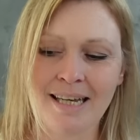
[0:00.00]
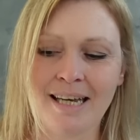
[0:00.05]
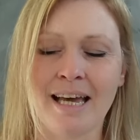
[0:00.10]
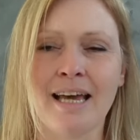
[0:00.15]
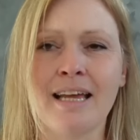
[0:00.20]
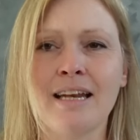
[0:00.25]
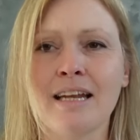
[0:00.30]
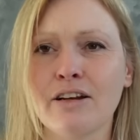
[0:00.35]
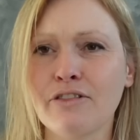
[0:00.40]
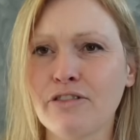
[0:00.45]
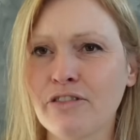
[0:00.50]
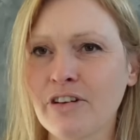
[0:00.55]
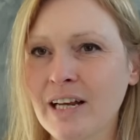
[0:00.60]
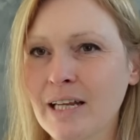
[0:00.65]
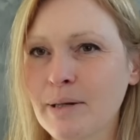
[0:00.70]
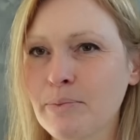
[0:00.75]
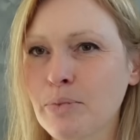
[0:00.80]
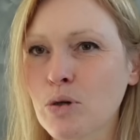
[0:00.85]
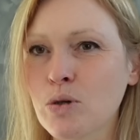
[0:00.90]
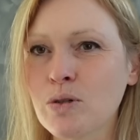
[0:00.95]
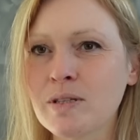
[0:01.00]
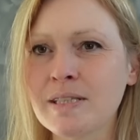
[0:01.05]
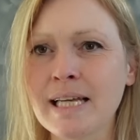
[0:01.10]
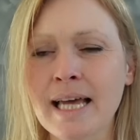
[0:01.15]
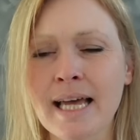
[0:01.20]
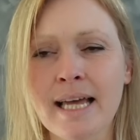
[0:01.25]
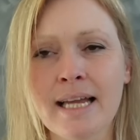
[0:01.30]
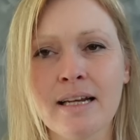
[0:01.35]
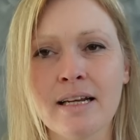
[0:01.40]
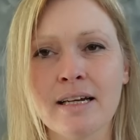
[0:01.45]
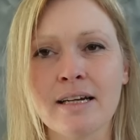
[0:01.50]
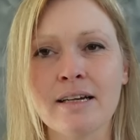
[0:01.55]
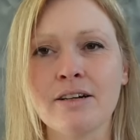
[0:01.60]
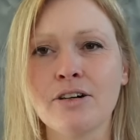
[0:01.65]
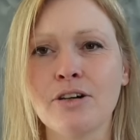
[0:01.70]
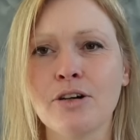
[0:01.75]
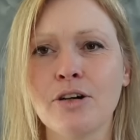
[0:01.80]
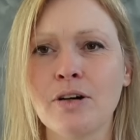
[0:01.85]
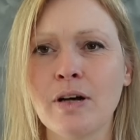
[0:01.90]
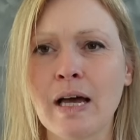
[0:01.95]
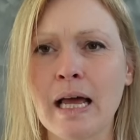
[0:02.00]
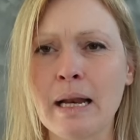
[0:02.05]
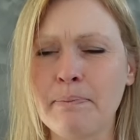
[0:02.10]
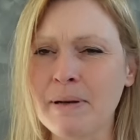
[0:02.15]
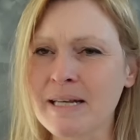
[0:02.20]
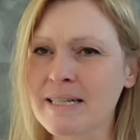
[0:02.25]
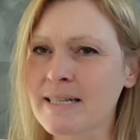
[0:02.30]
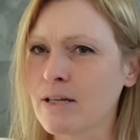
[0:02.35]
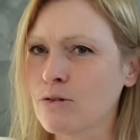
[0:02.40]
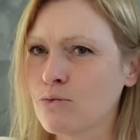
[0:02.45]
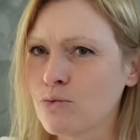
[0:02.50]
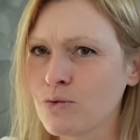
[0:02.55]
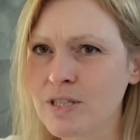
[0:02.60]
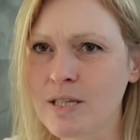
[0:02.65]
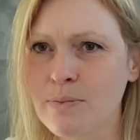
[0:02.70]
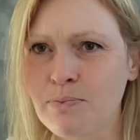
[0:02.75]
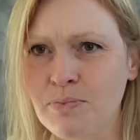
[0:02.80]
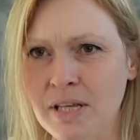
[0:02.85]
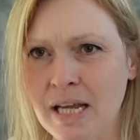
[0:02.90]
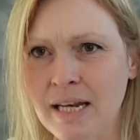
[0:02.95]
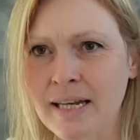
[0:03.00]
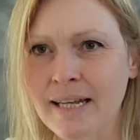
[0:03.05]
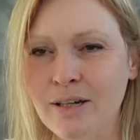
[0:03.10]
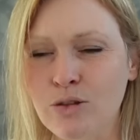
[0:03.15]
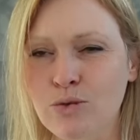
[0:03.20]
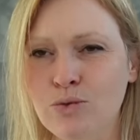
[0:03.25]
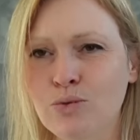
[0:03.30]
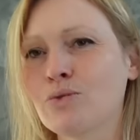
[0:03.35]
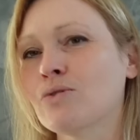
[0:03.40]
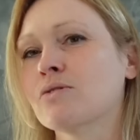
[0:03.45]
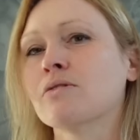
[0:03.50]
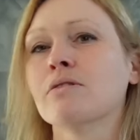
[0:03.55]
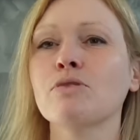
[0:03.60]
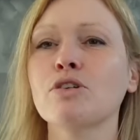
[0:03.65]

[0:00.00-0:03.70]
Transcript: Elle, elle fait les bretelles, euh, elle passe un outil puis elle les retourne.